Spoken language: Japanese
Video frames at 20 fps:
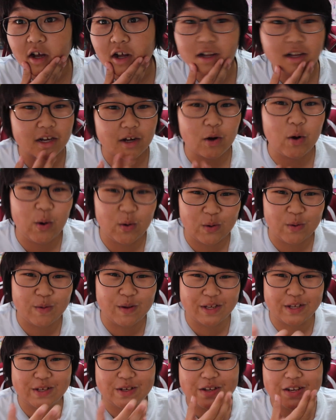いや、ご
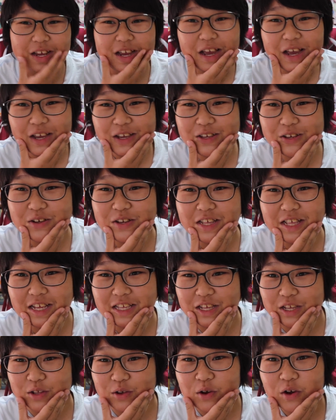めん、急に、急に
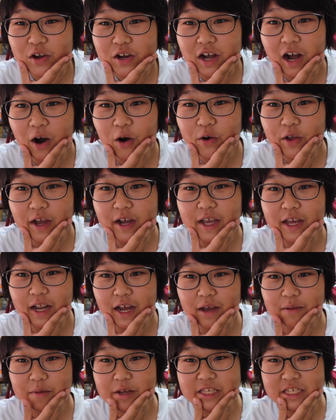なんだけど、顔焼け
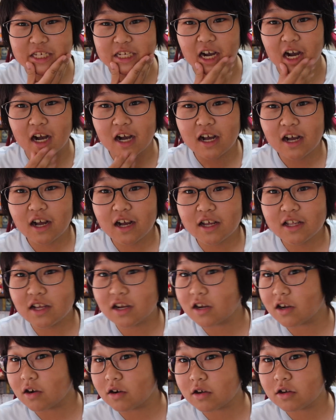ないめっちゃ。
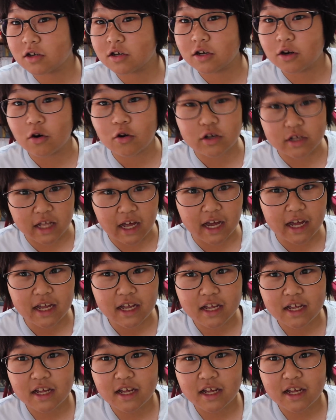なんか、黒くない？